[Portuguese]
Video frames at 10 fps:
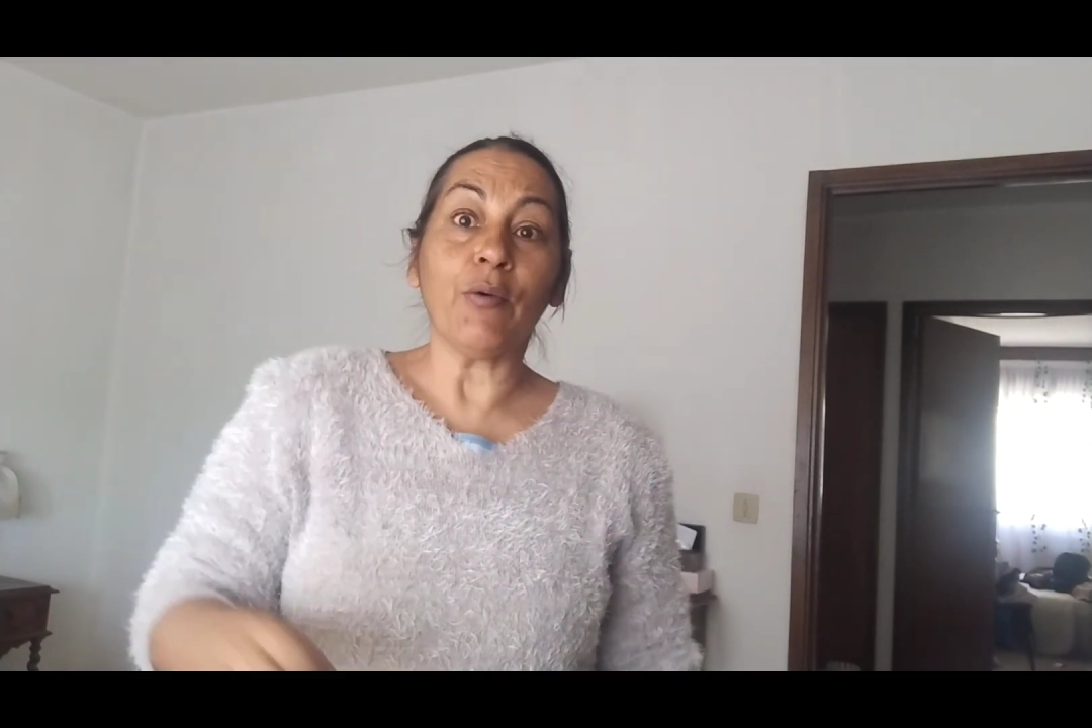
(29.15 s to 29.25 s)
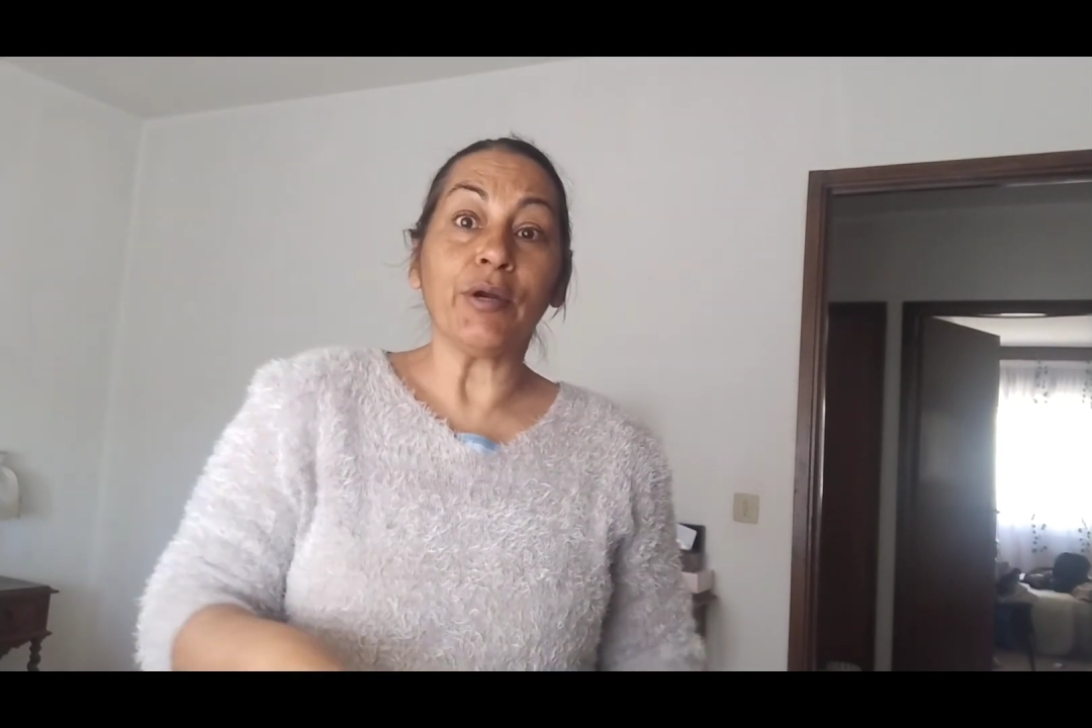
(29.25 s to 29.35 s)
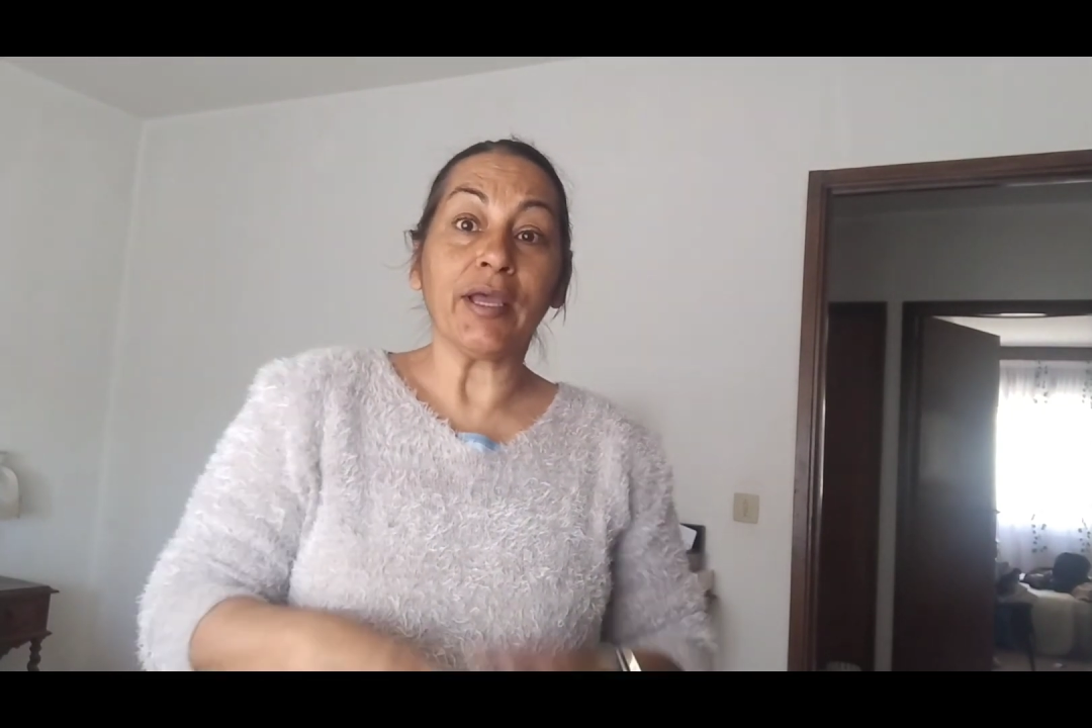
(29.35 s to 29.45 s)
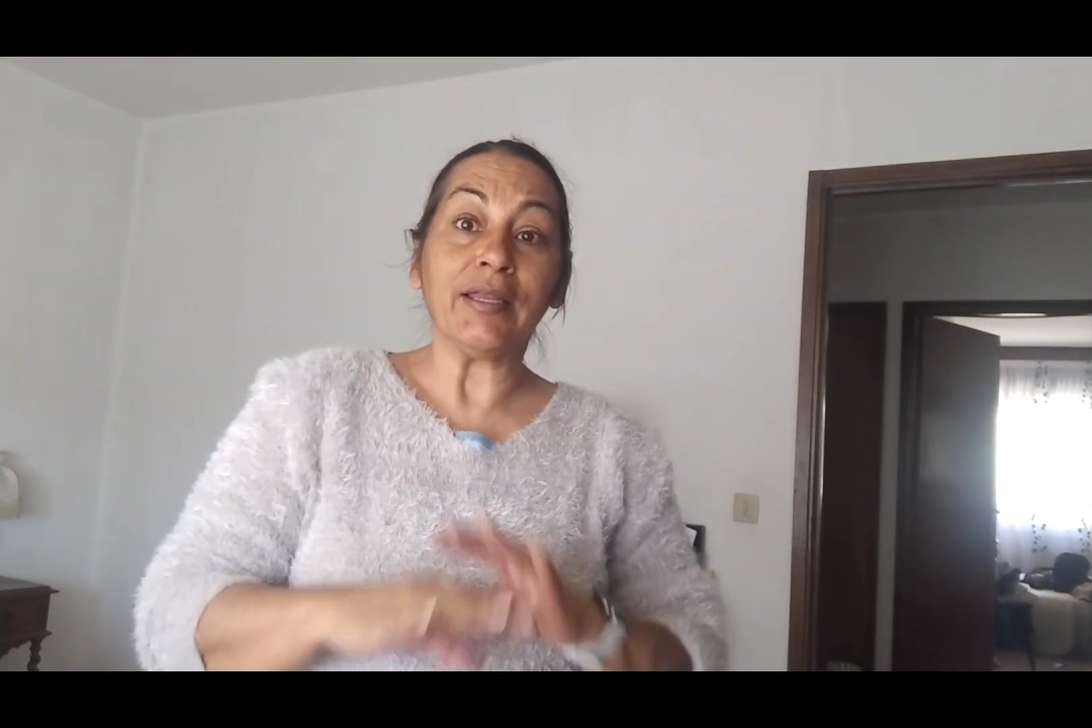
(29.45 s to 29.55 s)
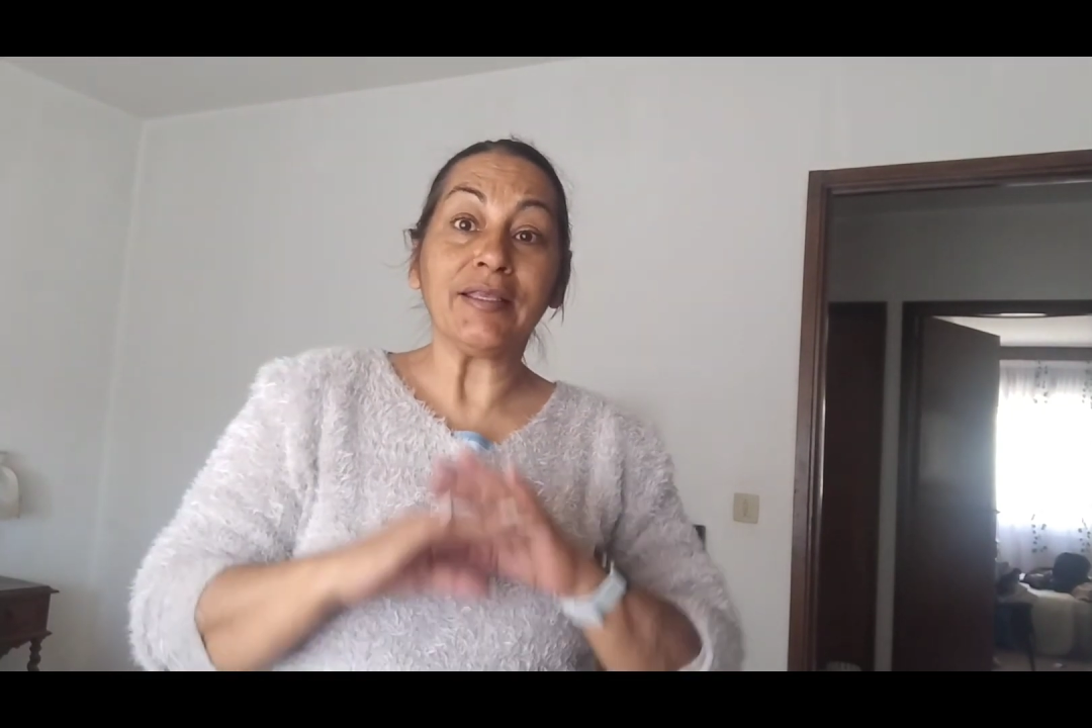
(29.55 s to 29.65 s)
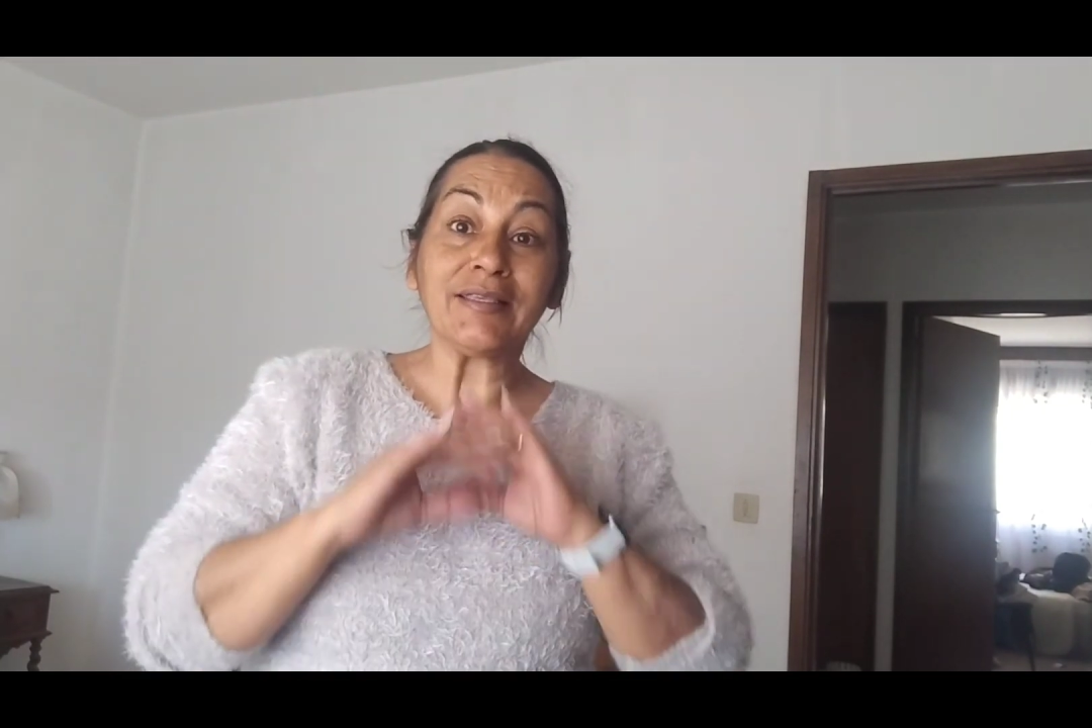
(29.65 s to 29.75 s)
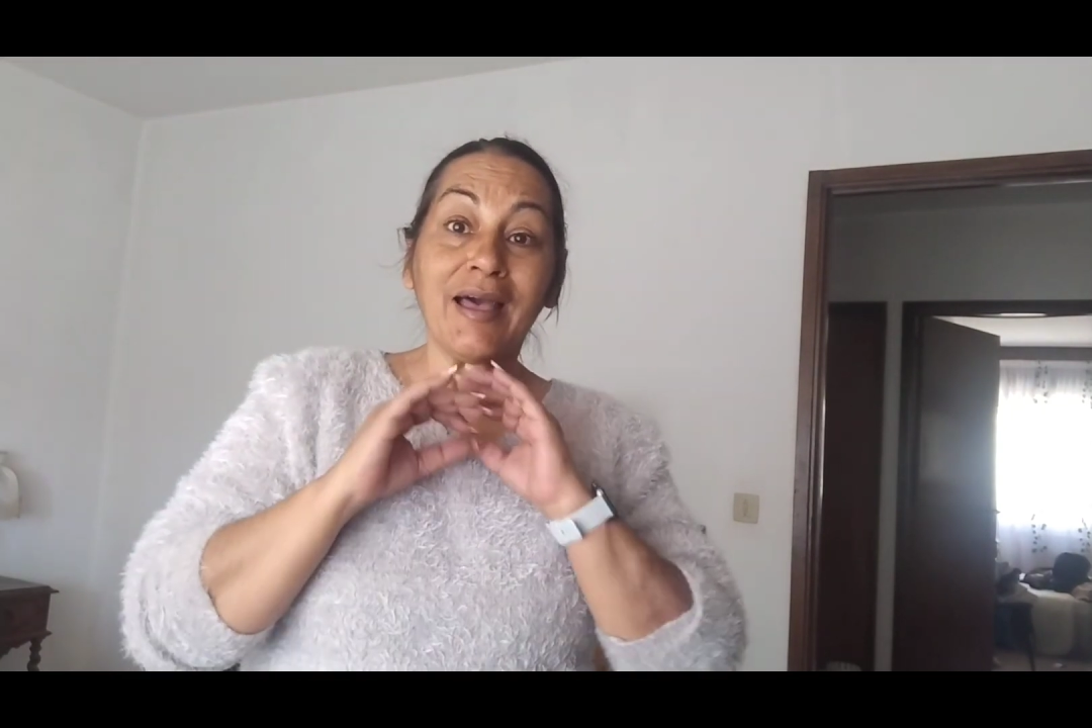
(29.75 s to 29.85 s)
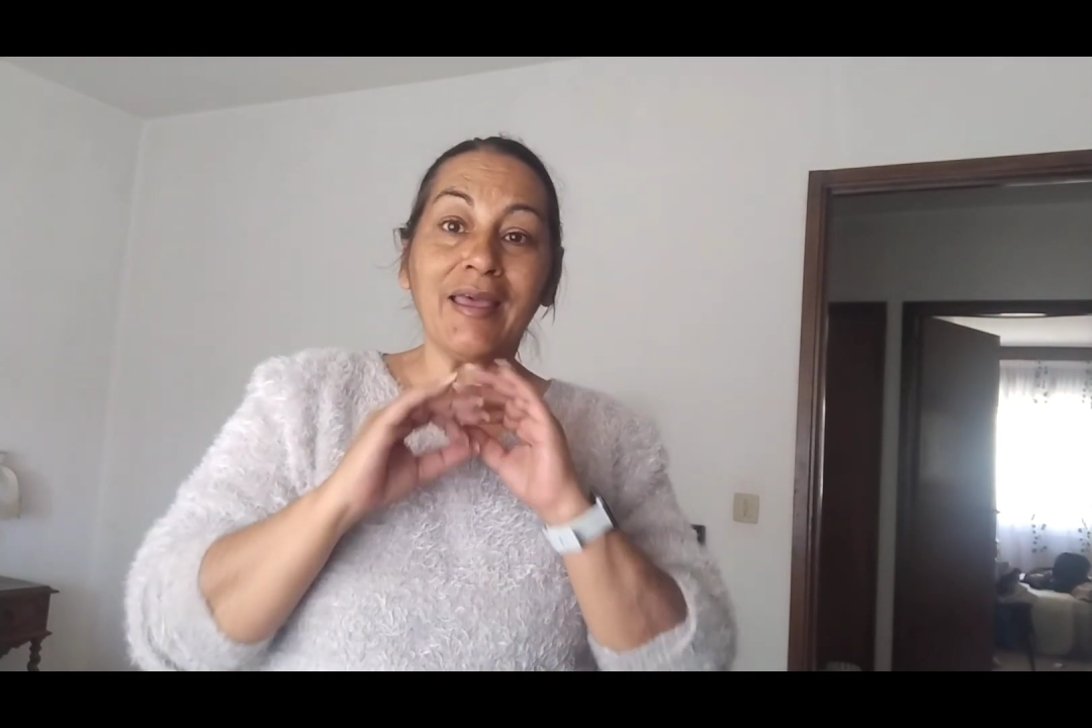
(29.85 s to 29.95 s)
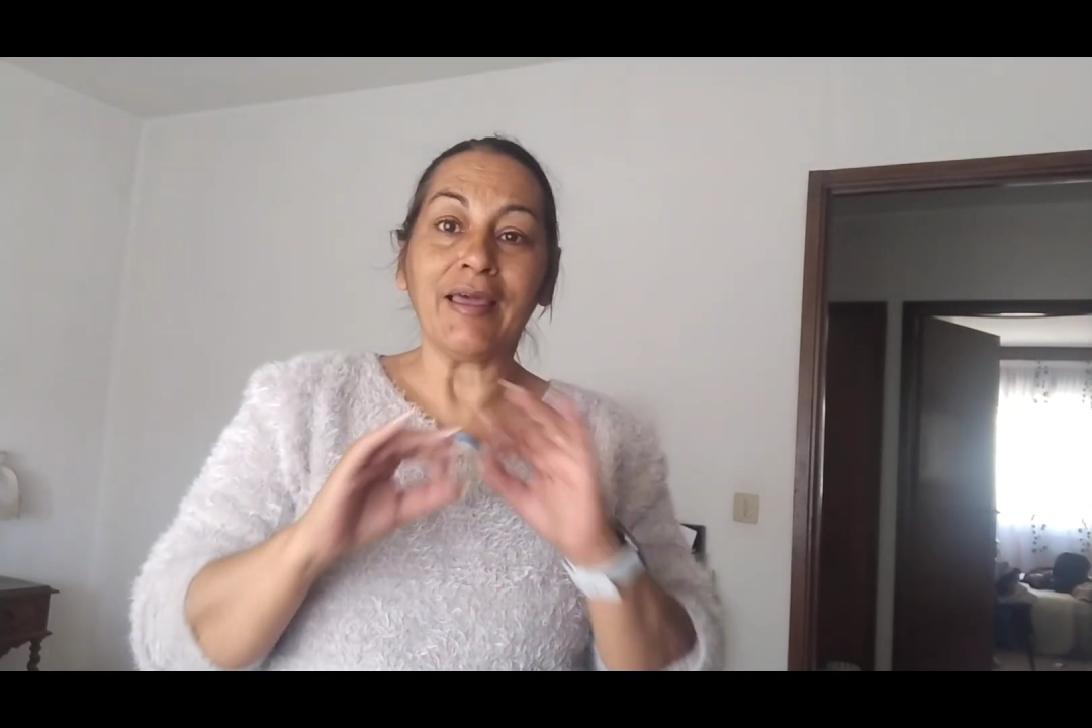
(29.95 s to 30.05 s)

organizar